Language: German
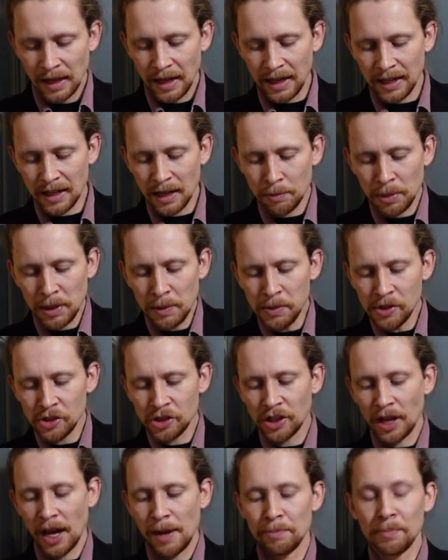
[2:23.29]
In der Bibel
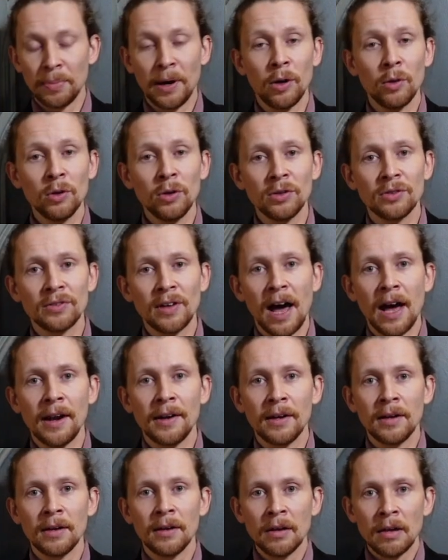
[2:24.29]
schreibt Paulus
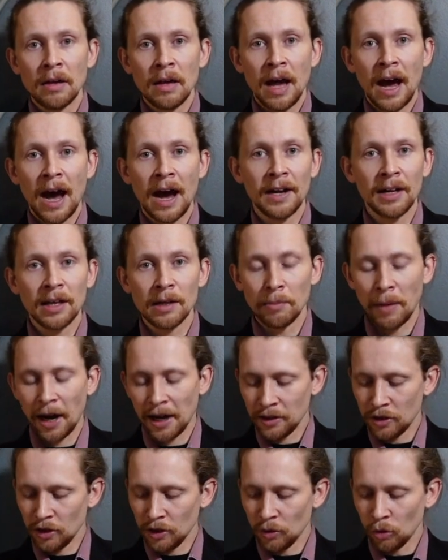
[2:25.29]
an eine
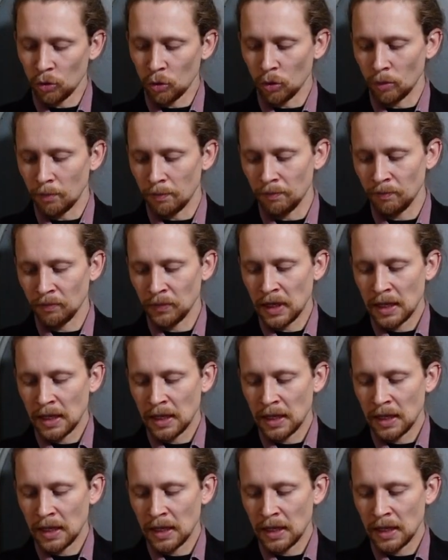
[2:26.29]
Gemeinde in Rom.